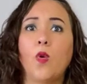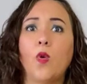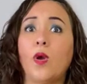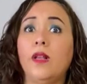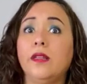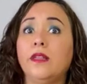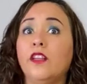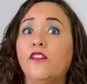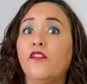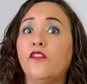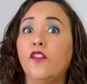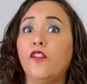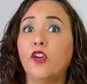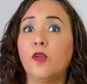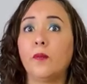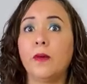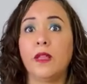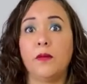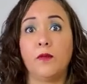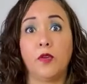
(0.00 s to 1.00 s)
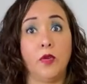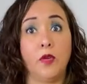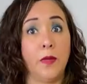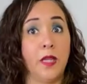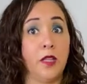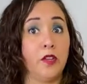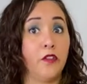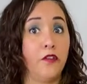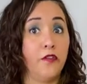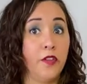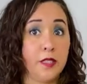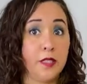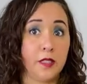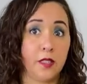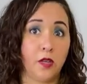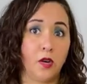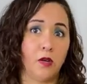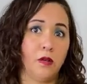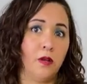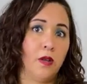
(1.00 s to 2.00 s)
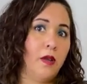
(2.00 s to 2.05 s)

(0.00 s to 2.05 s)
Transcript: cualquier forma de movimiento físico,